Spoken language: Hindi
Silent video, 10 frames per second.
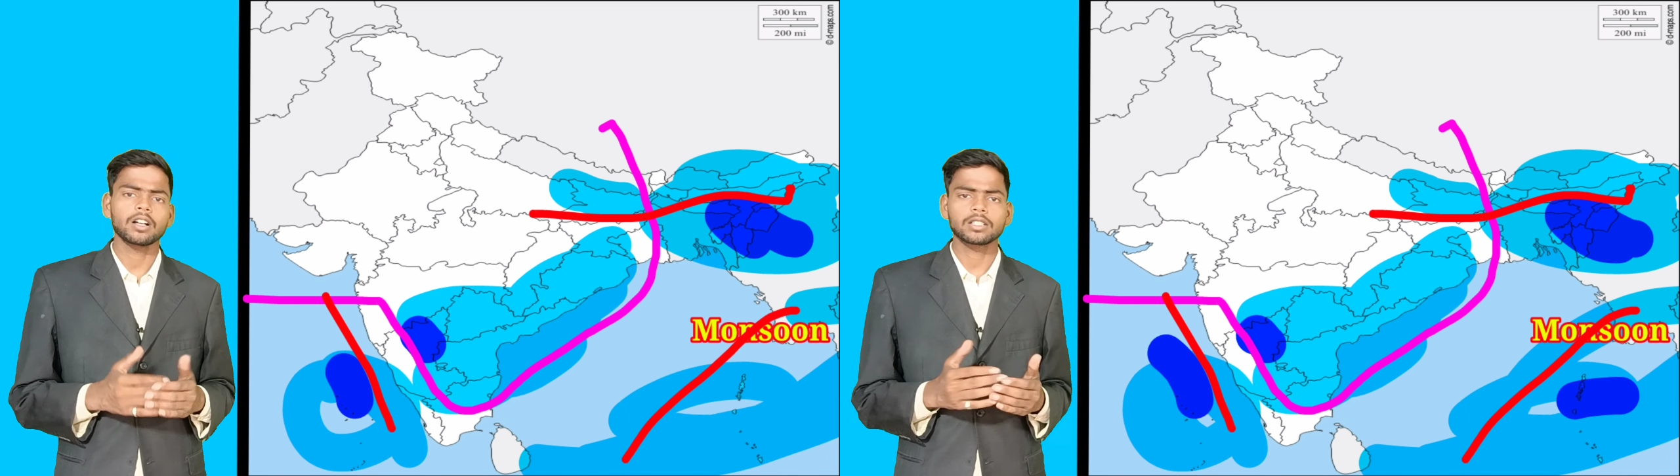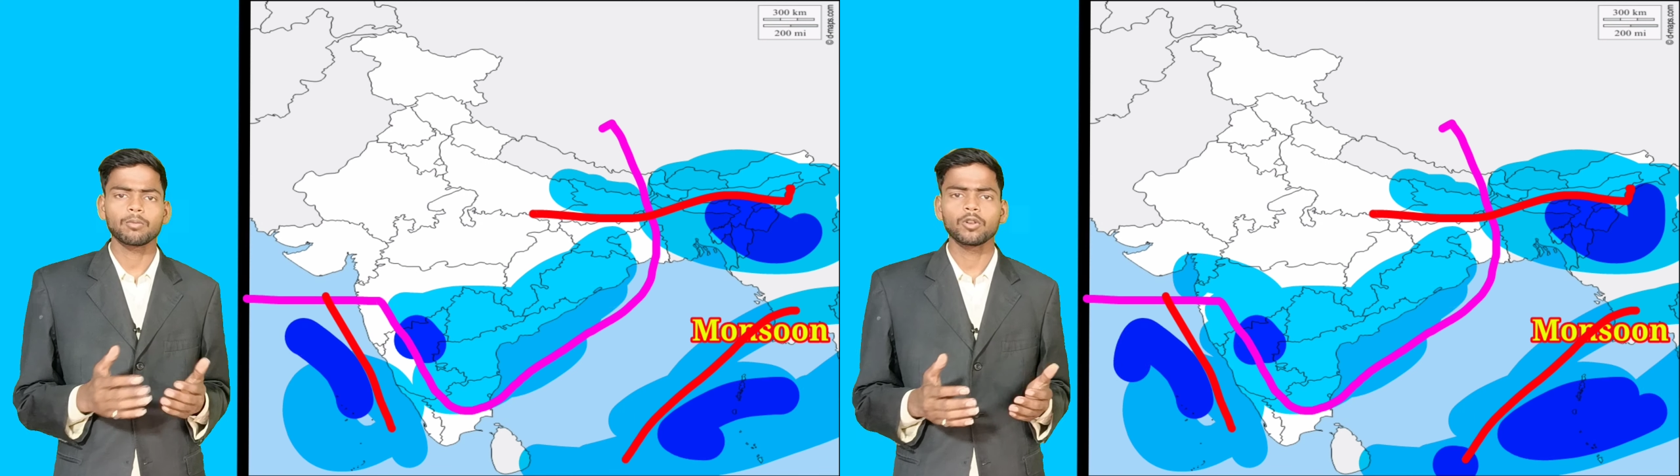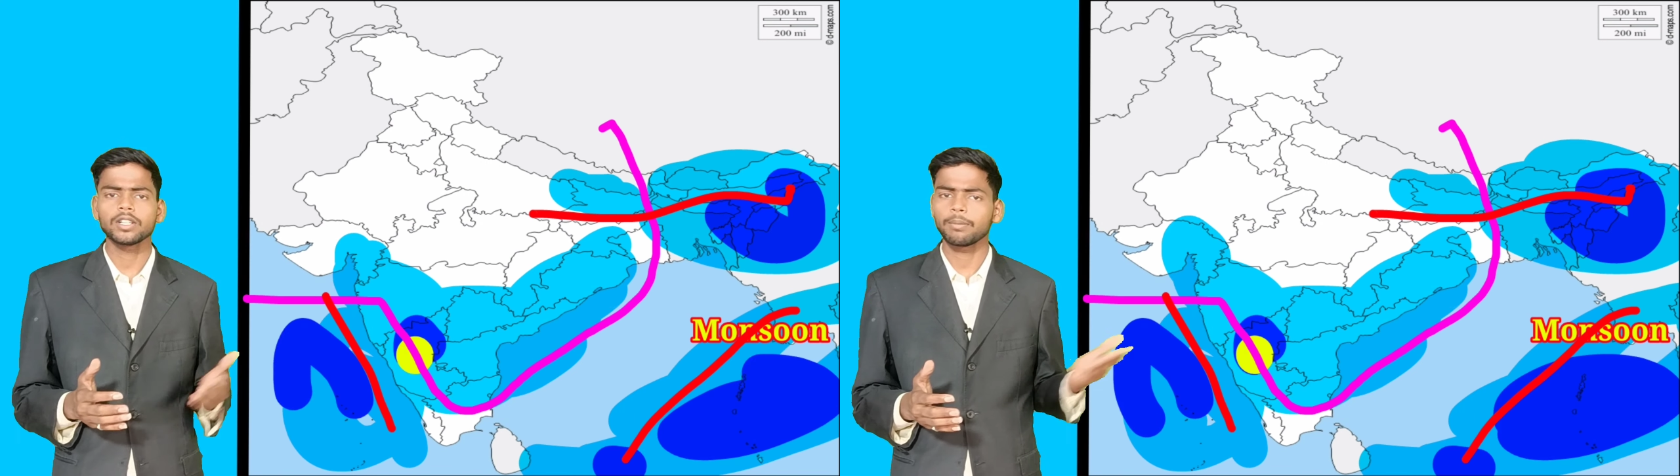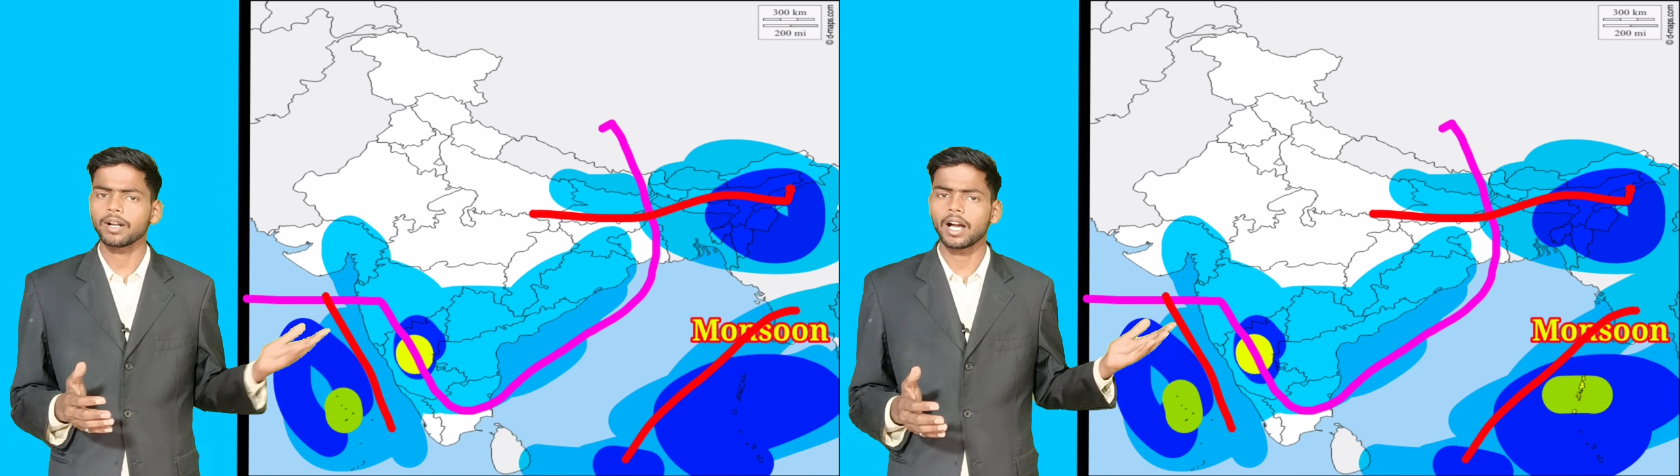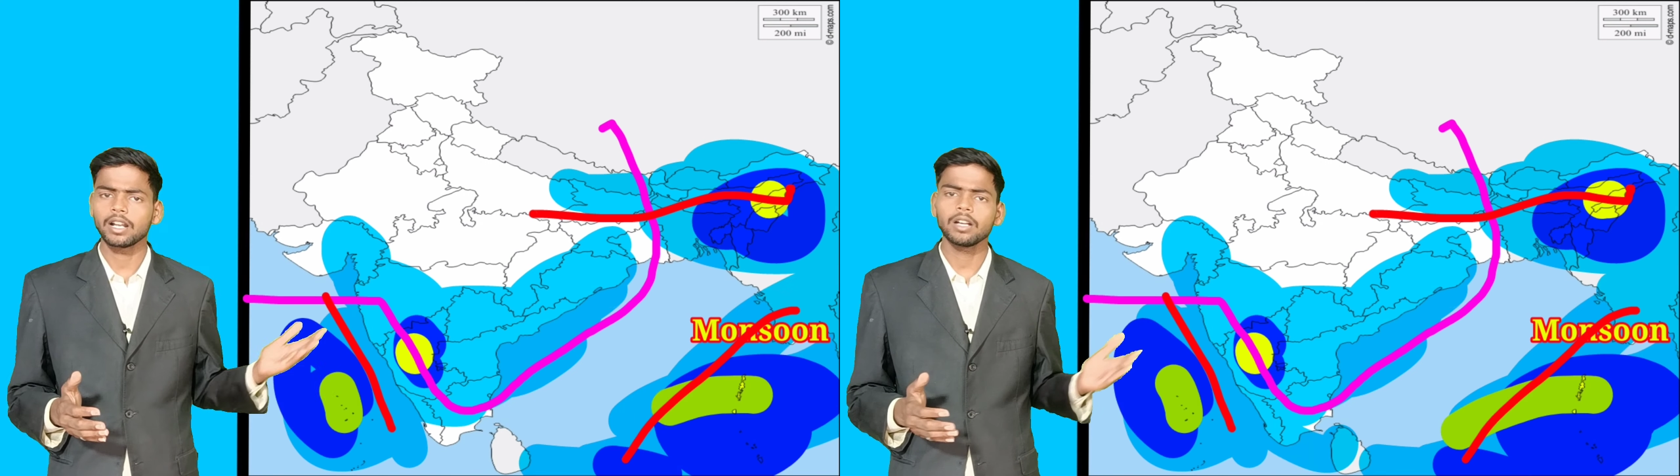असम हो या
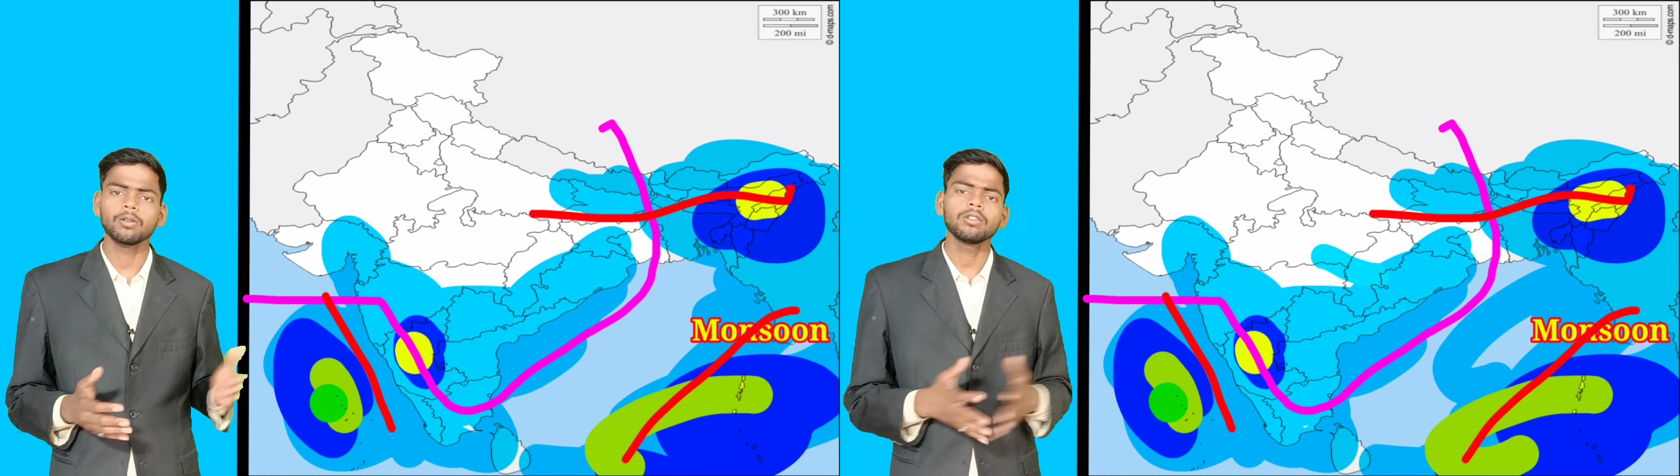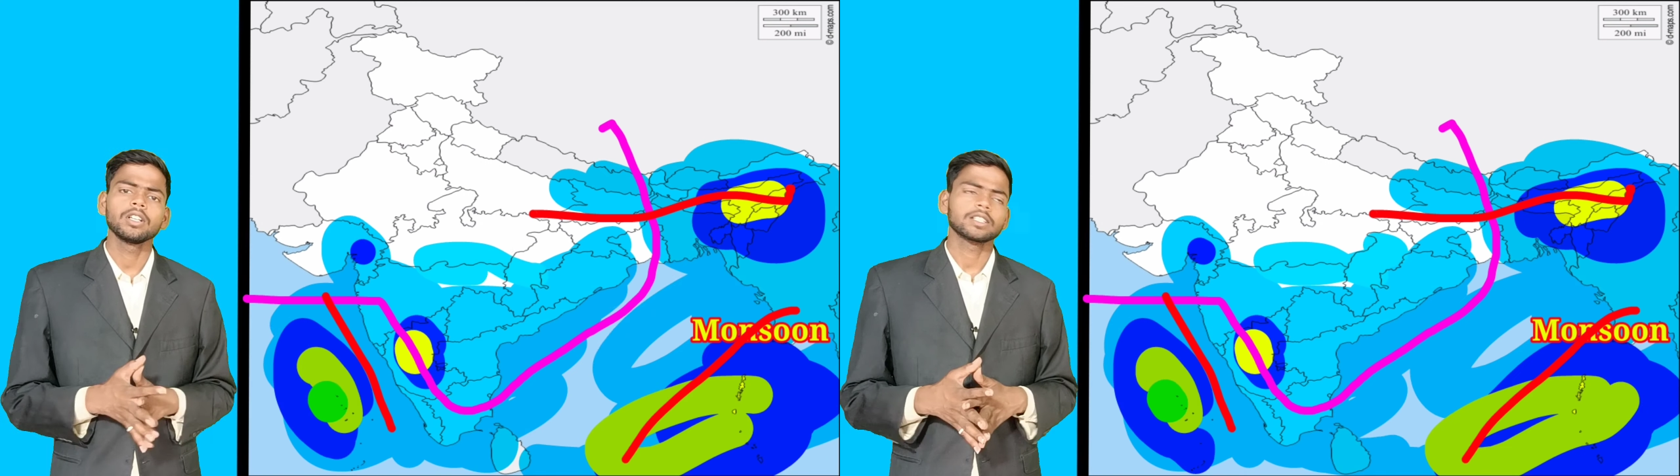मेघालय हो